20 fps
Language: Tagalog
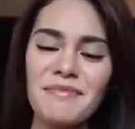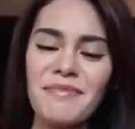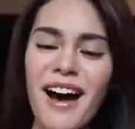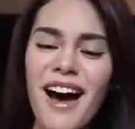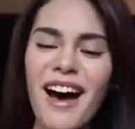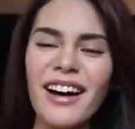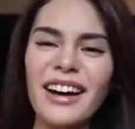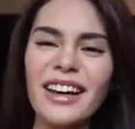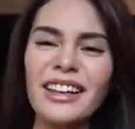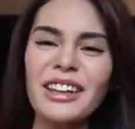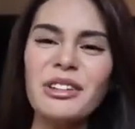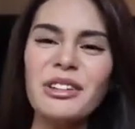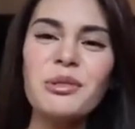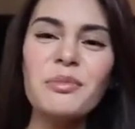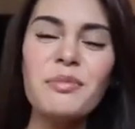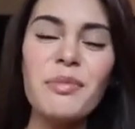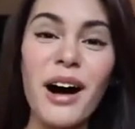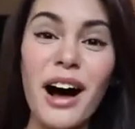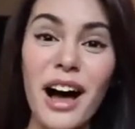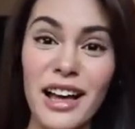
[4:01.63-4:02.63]
Bakit?
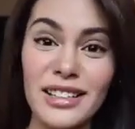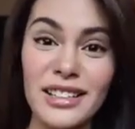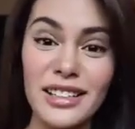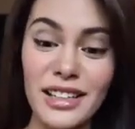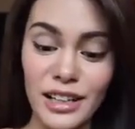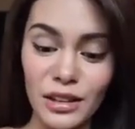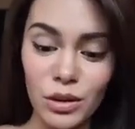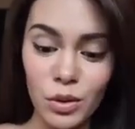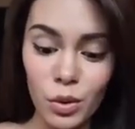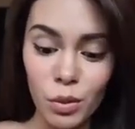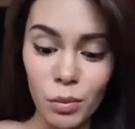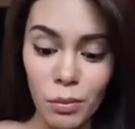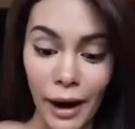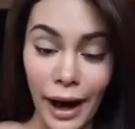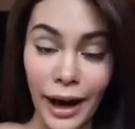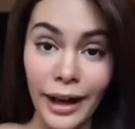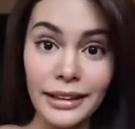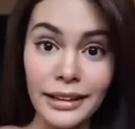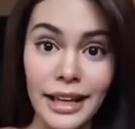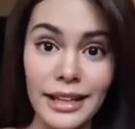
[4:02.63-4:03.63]
Hub as in
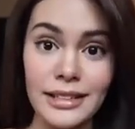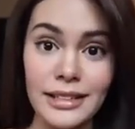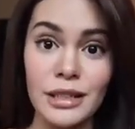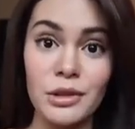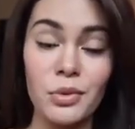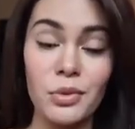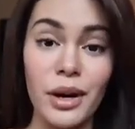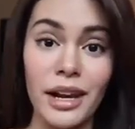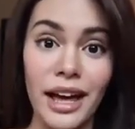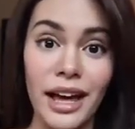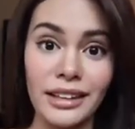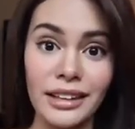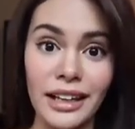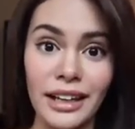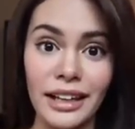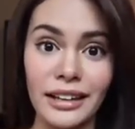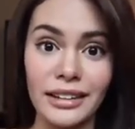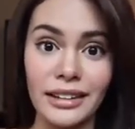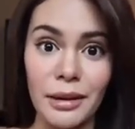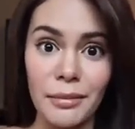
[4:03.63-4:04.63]
hubad? As in wala
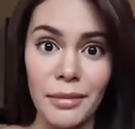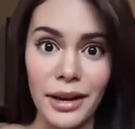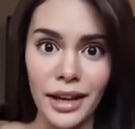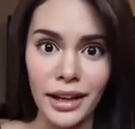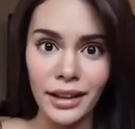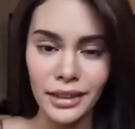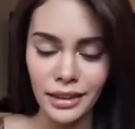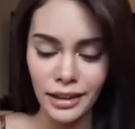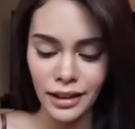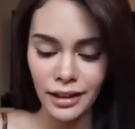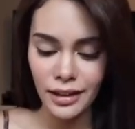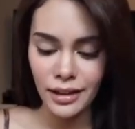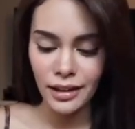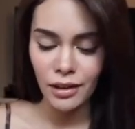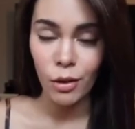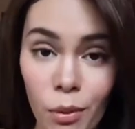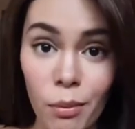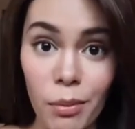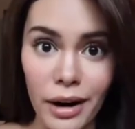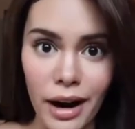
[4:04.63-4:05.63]
talagang damit?
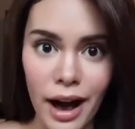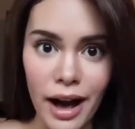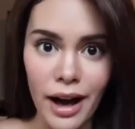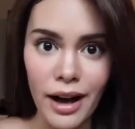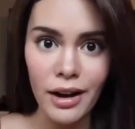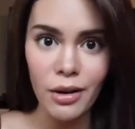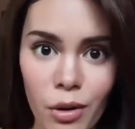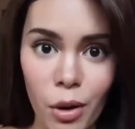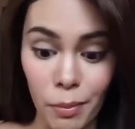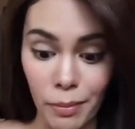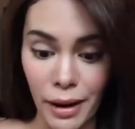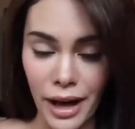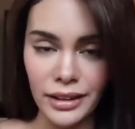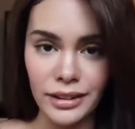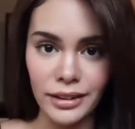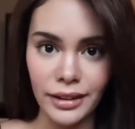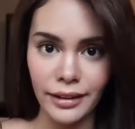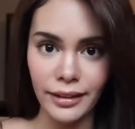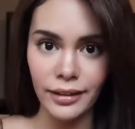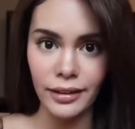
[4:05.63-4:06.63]
O bra? O
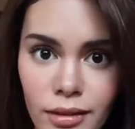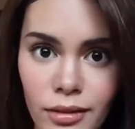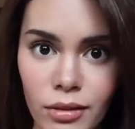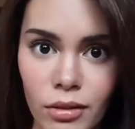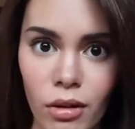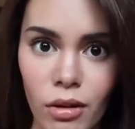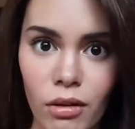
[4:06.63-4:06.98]
panty?